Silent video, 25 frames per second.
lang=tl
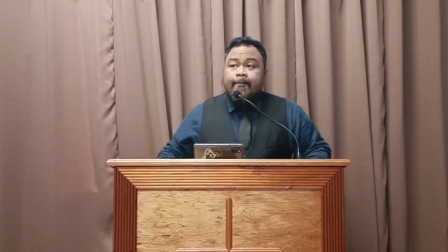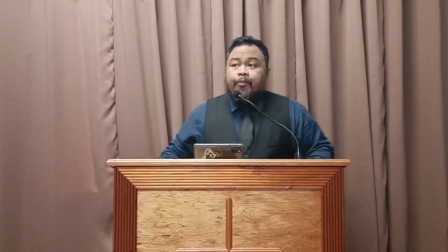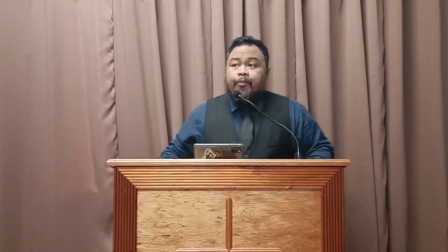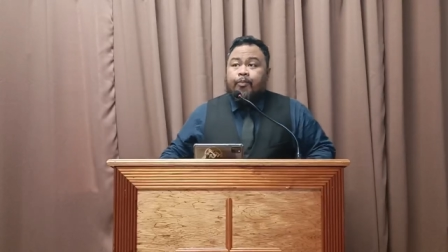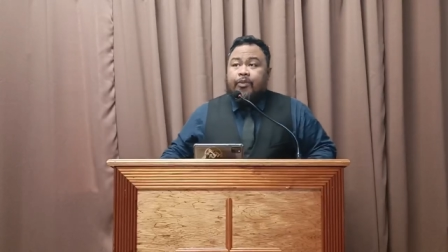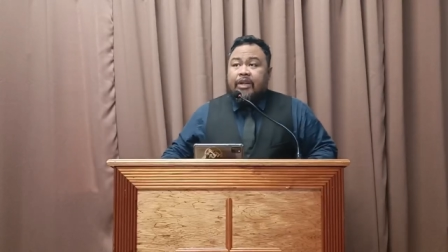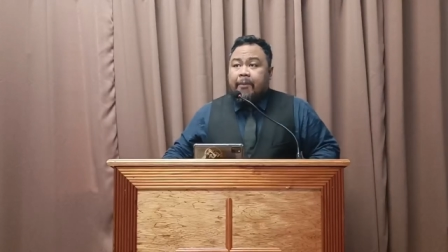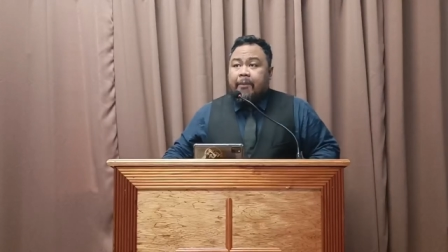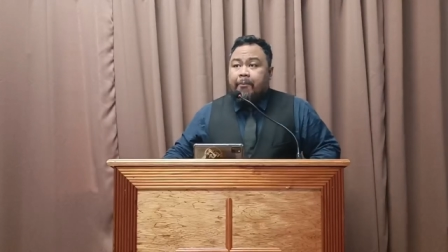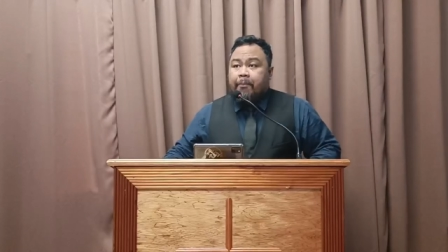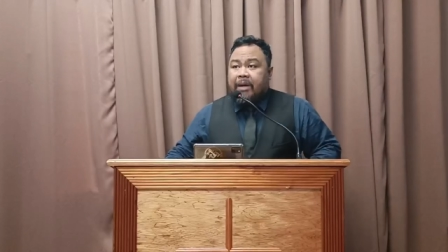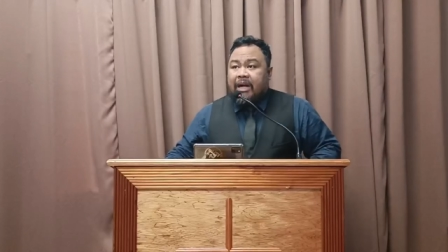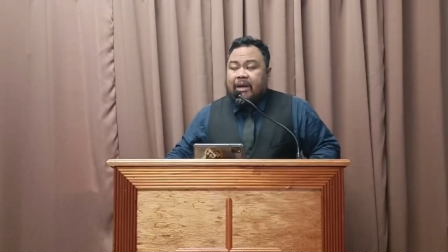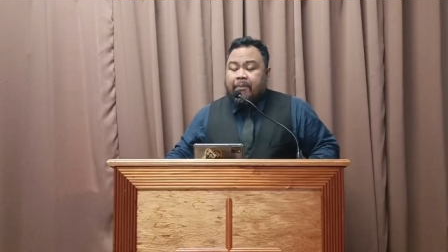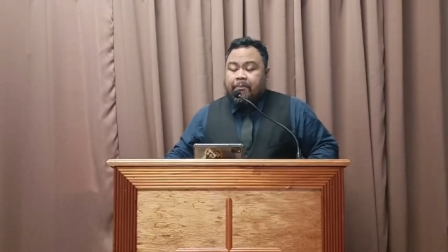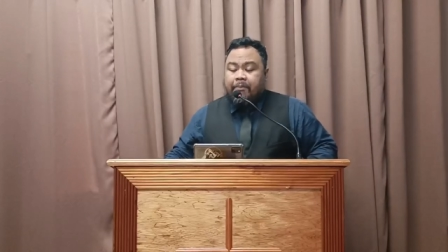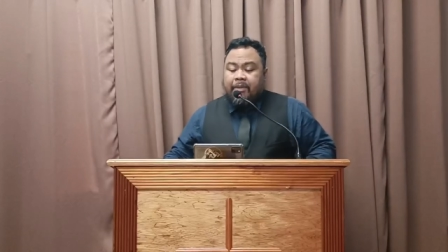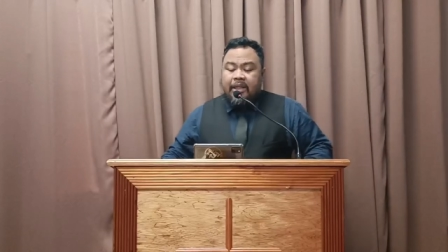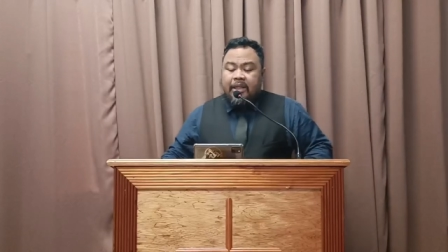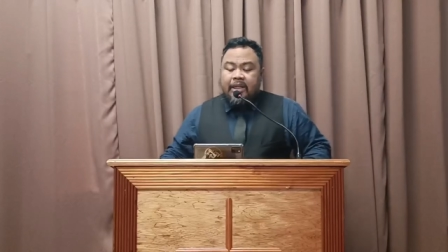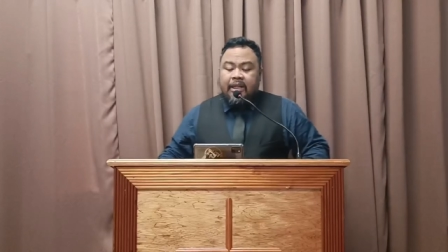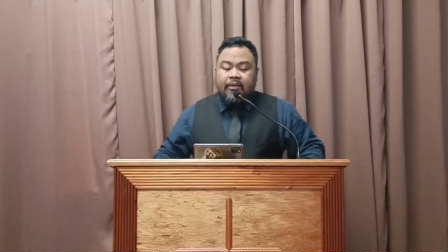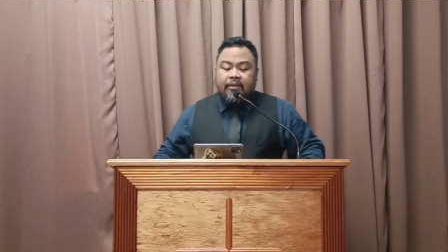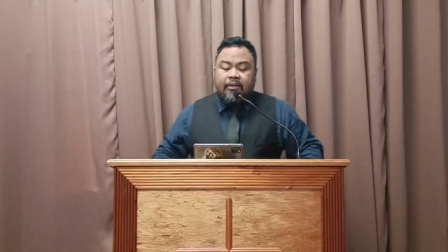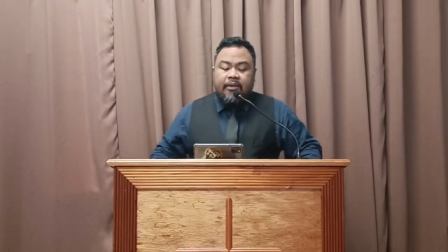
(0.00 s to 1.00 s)

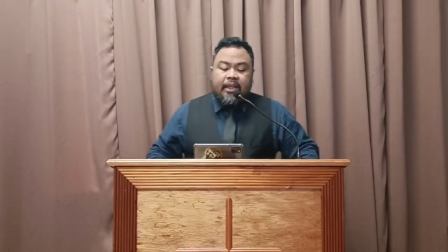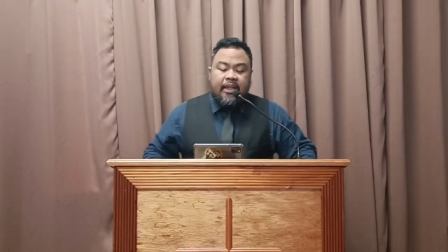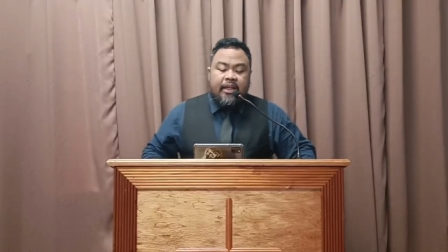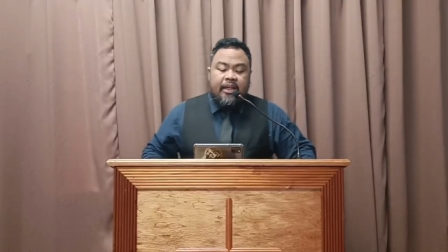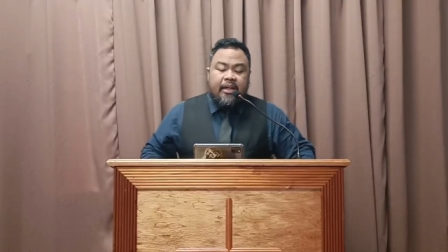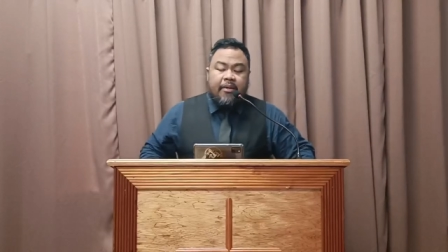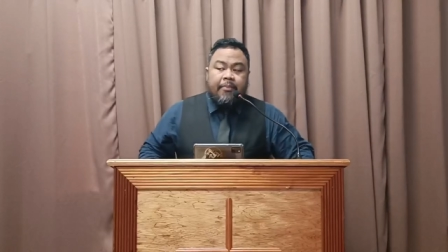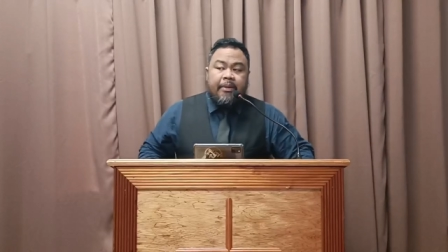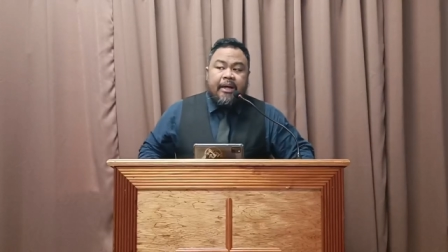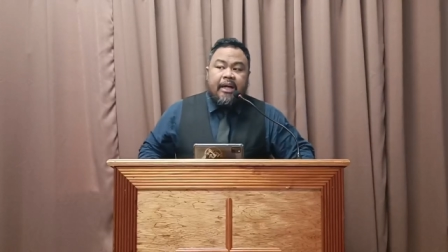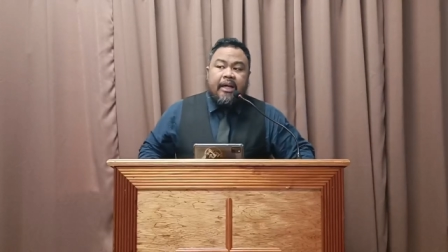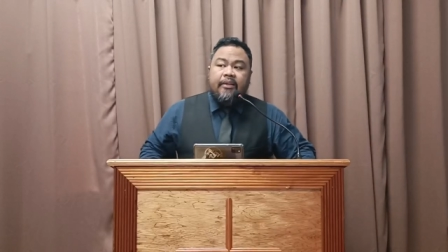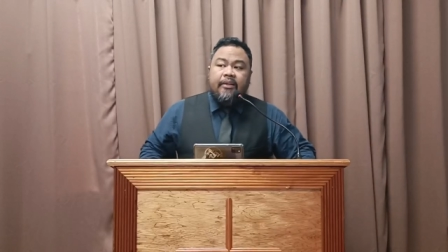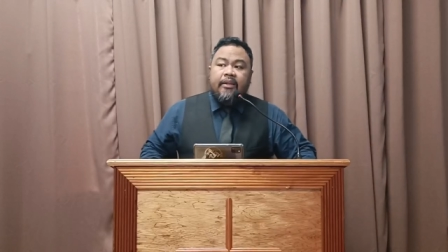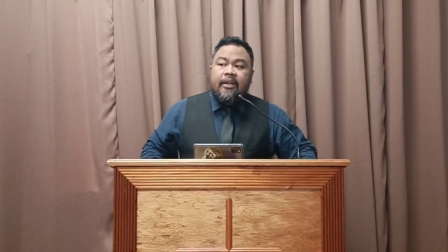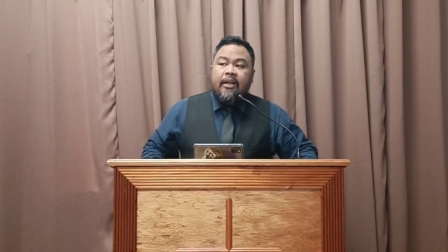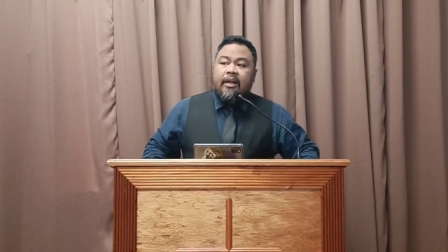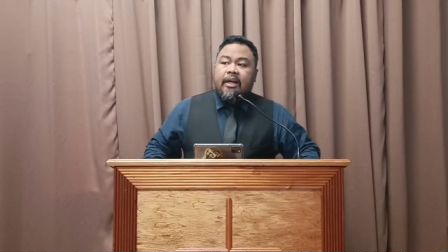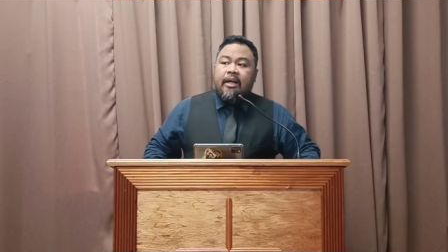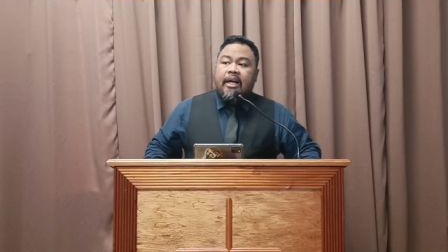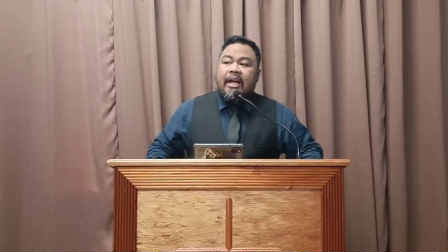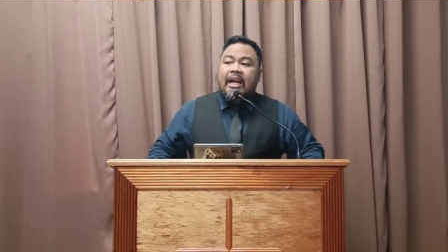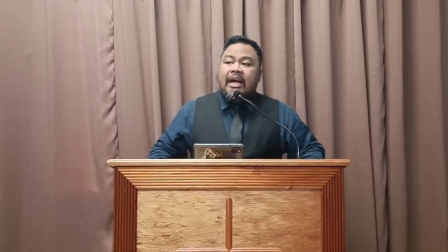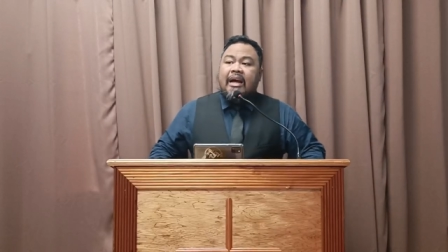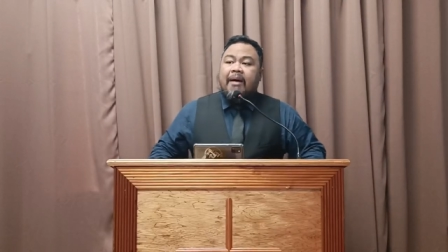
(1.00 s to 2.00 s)
napakabigat din naman ng
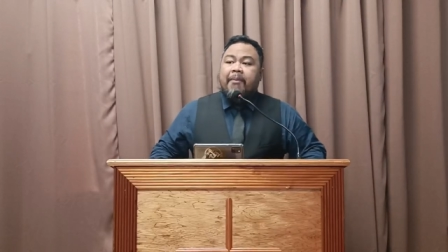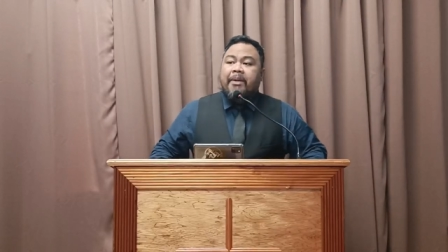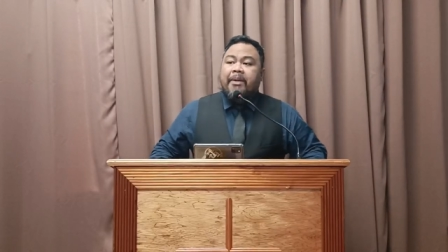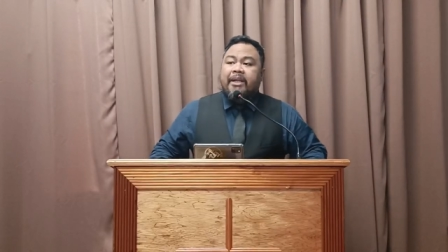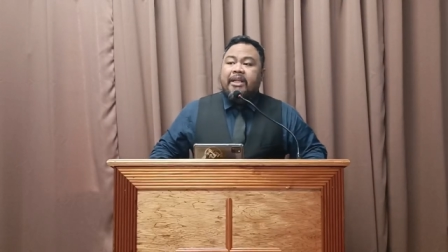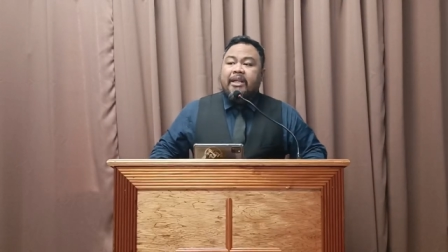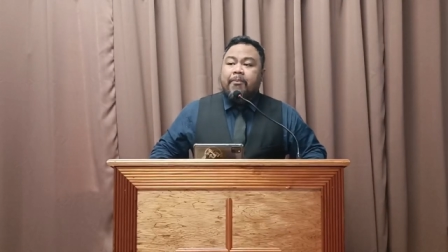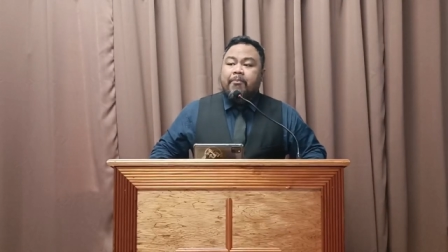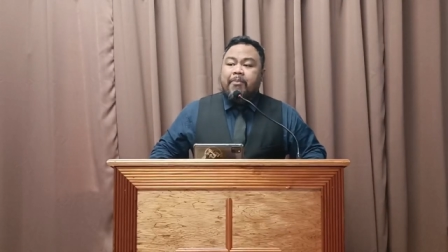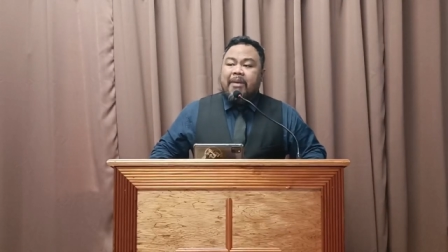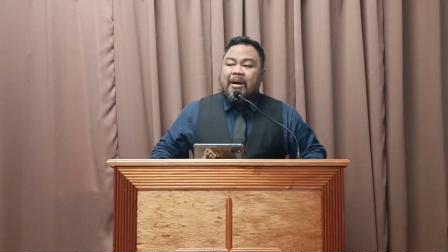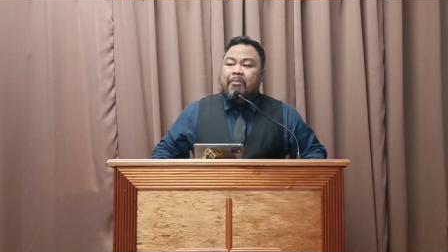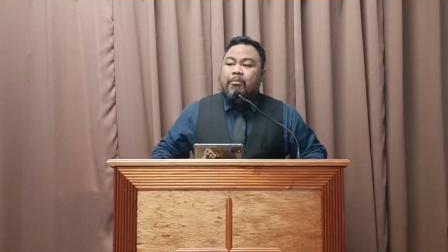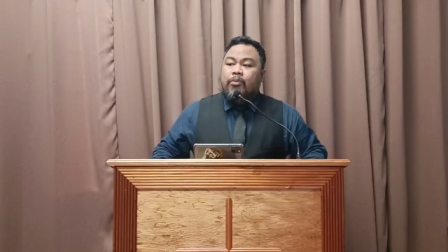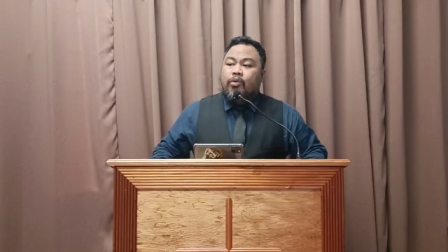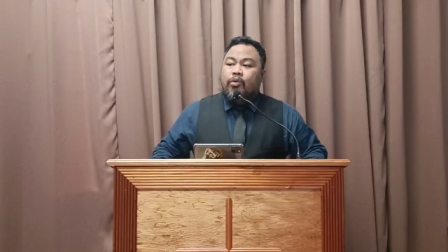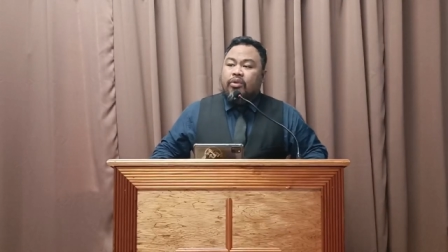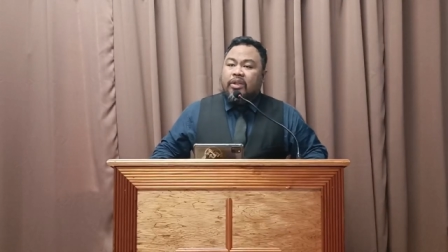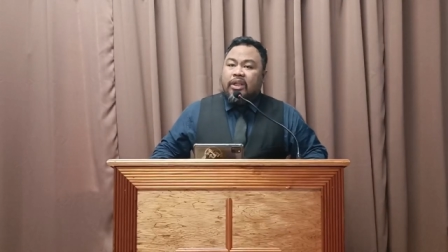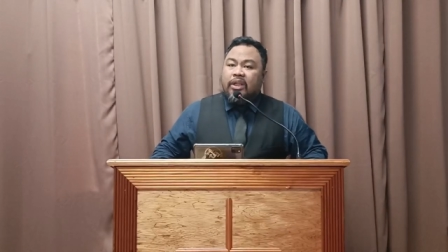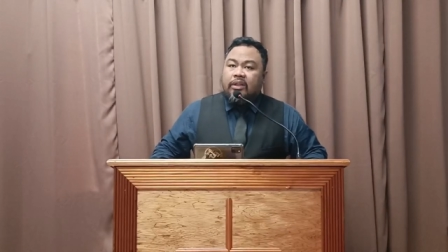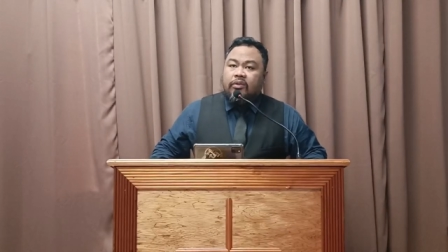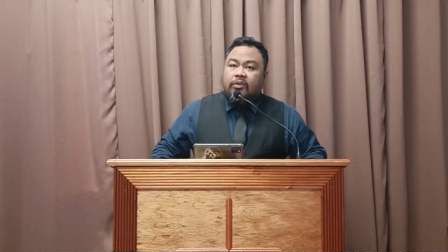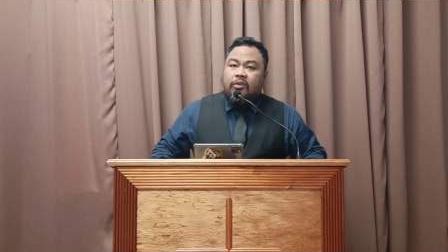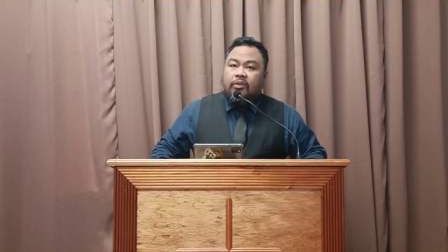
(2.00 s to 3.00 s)
kalaban ni Pablo
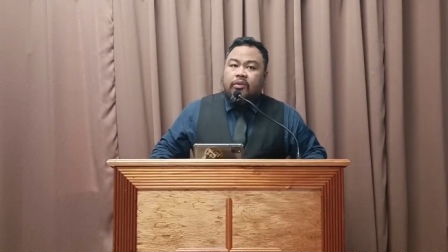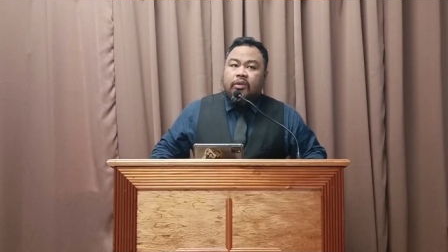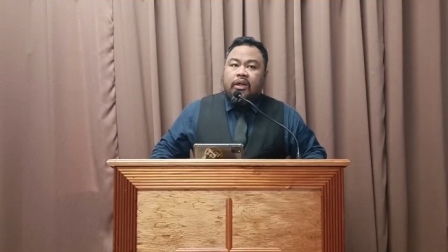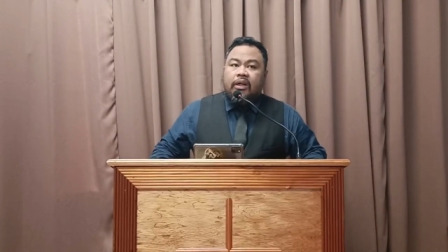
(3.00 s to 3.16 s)
dito.